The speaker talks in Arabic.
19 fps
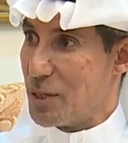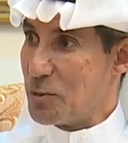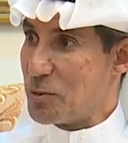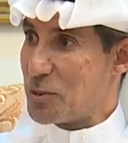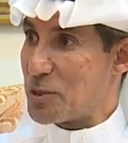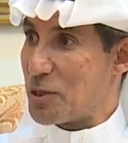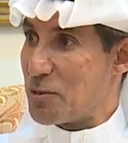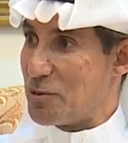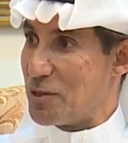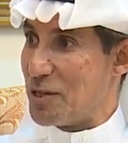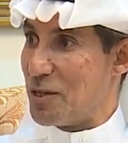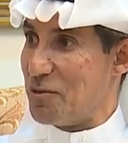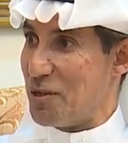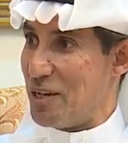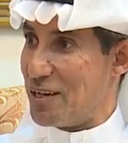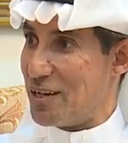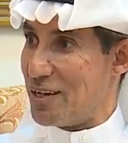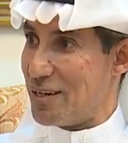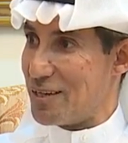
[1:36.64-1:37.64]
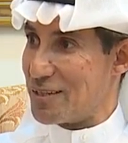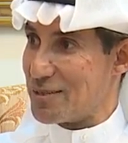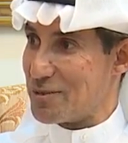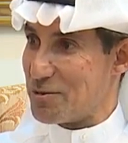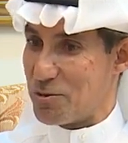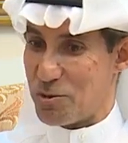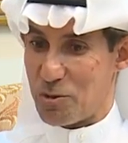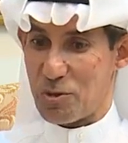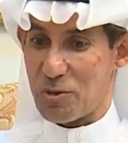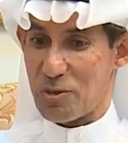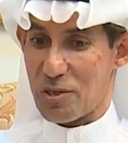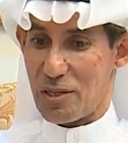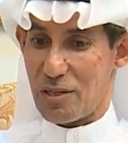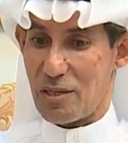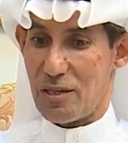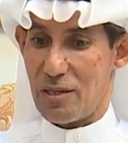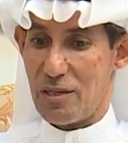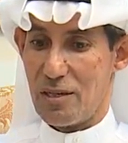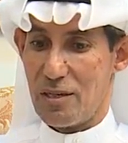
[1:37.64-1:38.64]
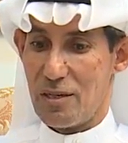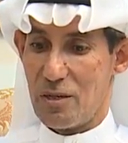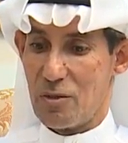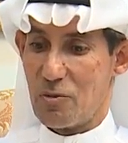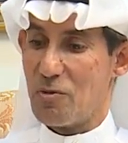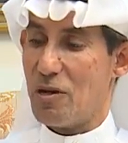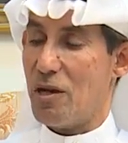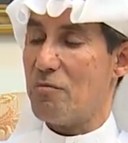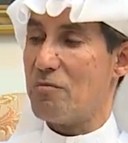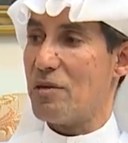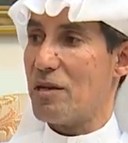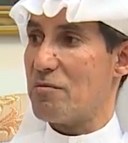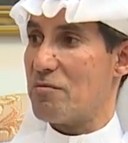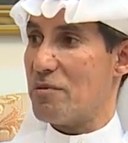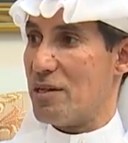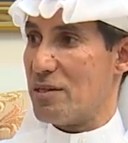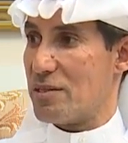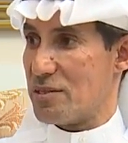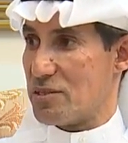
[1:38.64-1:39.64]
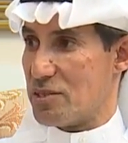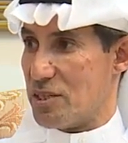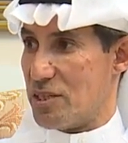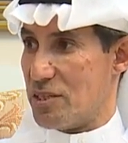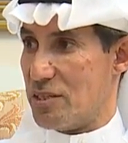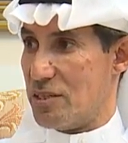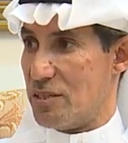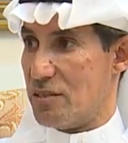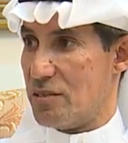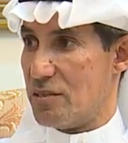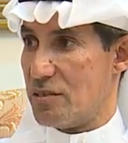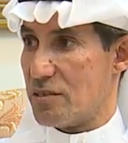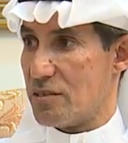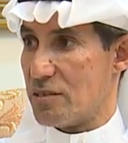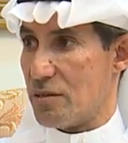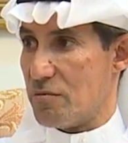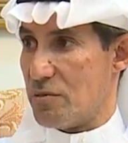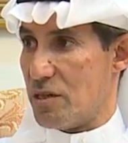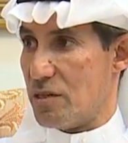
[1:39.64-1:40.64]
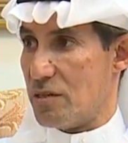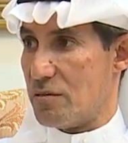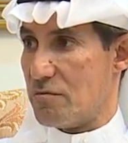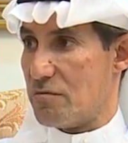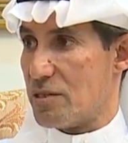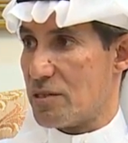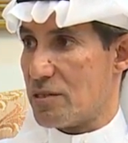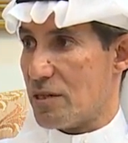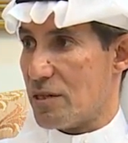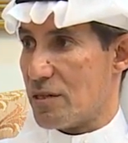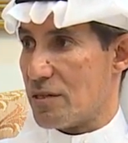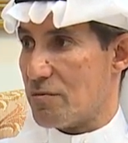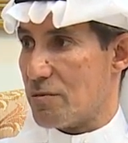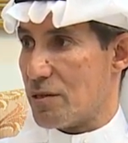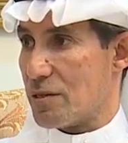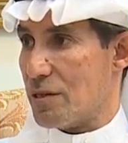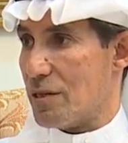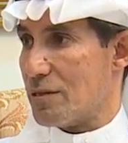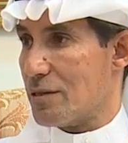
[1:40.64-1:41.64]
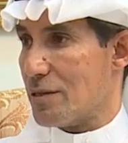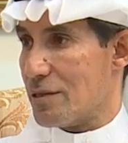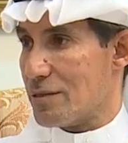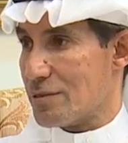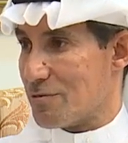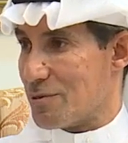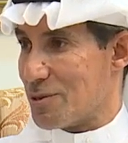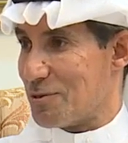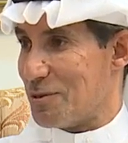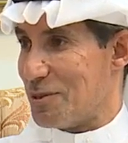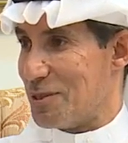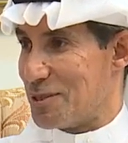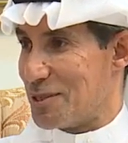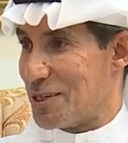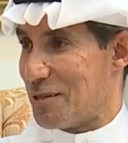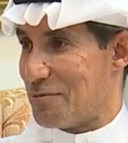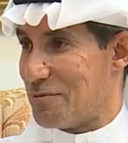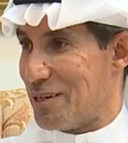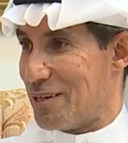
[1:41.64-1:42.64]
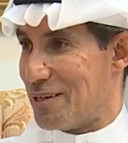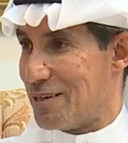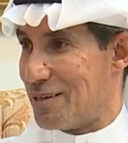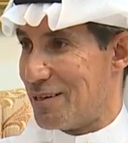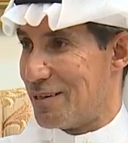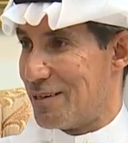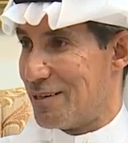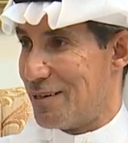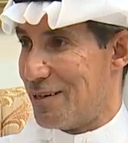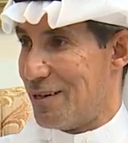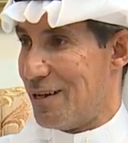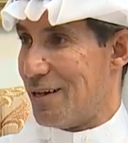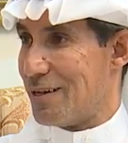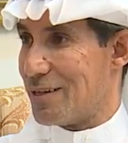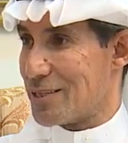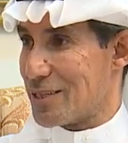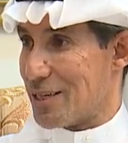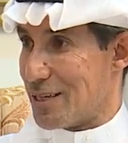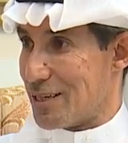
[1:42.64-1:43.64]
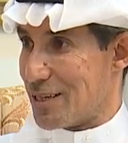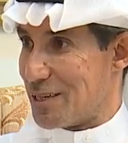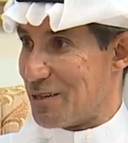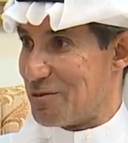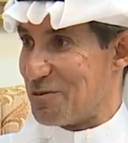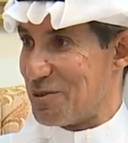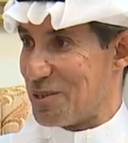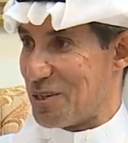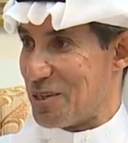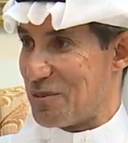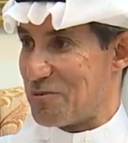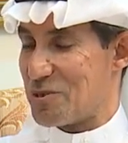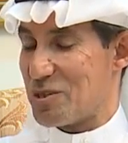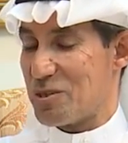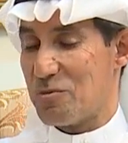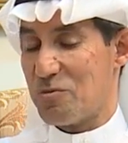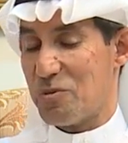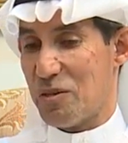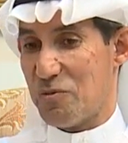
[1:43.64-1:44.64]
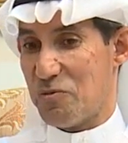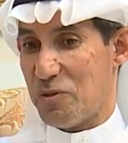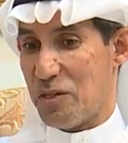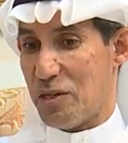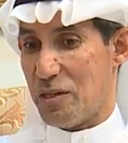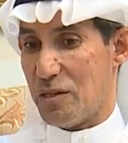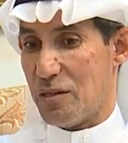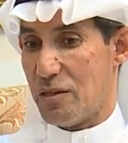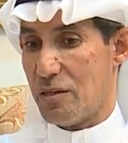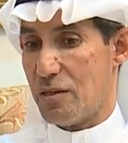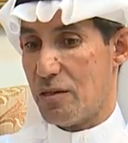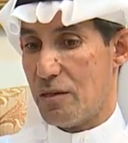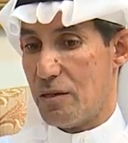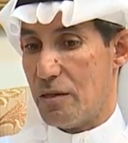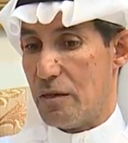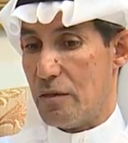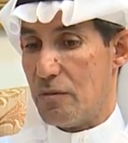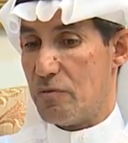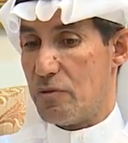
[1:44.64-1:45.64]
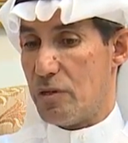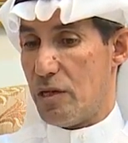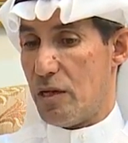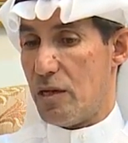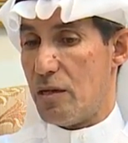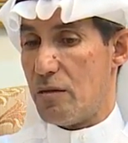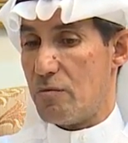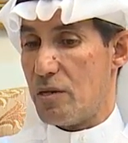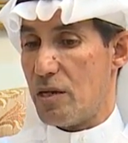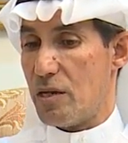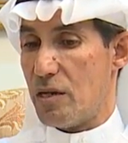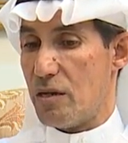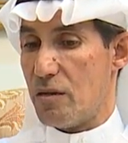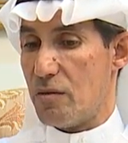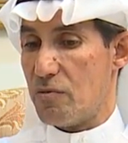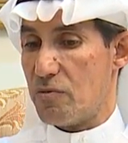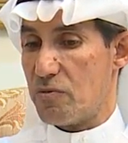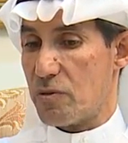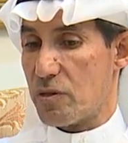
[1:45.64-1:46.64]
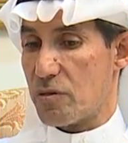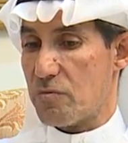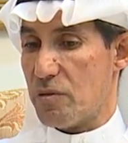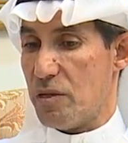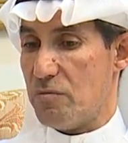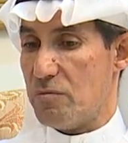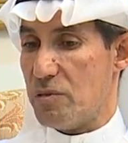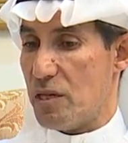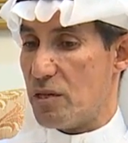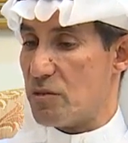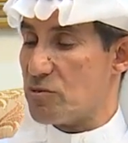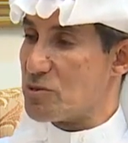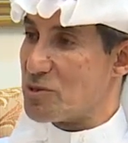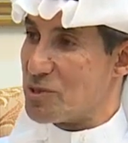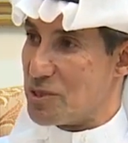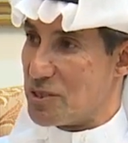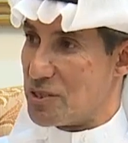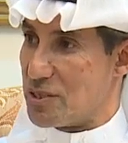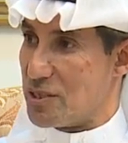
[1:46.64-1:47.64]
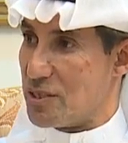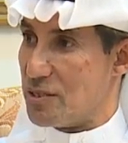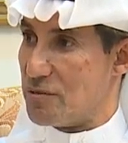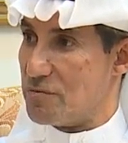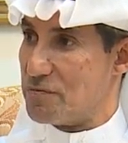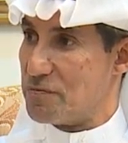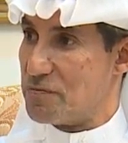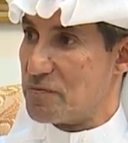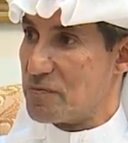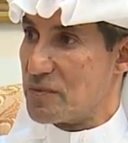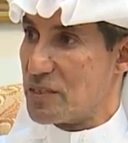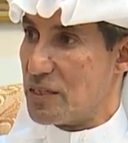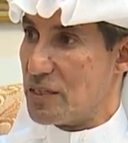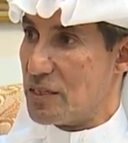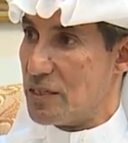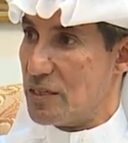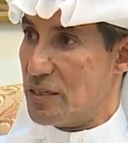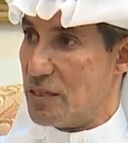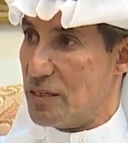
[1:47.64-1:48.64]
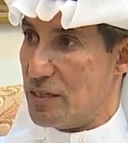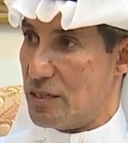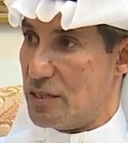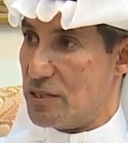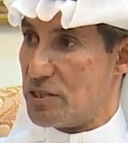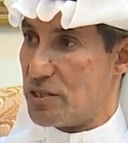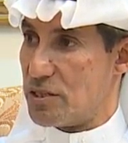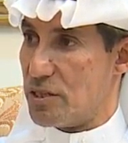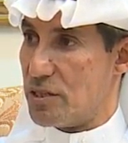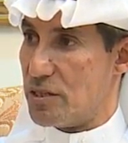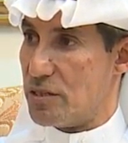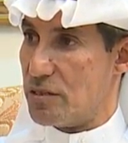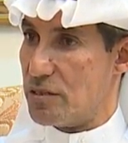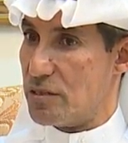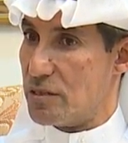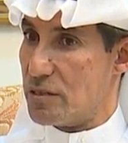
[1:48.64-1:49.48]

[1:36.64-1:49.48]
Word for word: وأسوي لوحات أخرى وأعمل معرض جديد طبعا متى أكبر يعني لازم أروح الجامعة علشان أكون نفسي وبالفعل في العام 1406 للهجرة